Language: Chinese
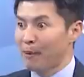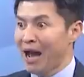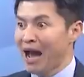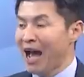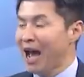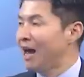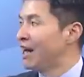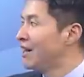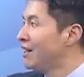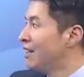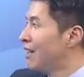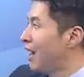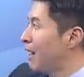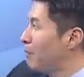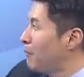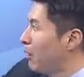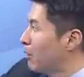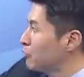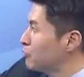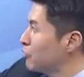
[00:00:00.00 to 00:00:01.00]
怕，
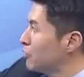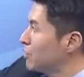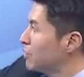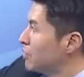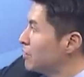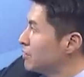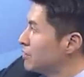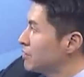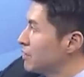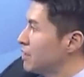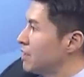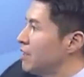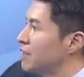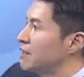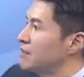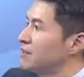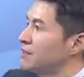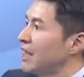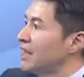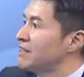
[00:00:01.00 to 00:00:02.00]
他跑去这
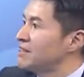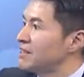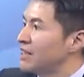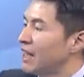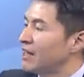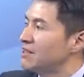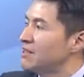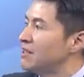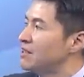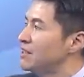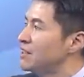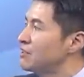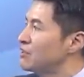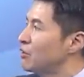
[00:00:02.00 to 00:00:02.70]
个站虾陈其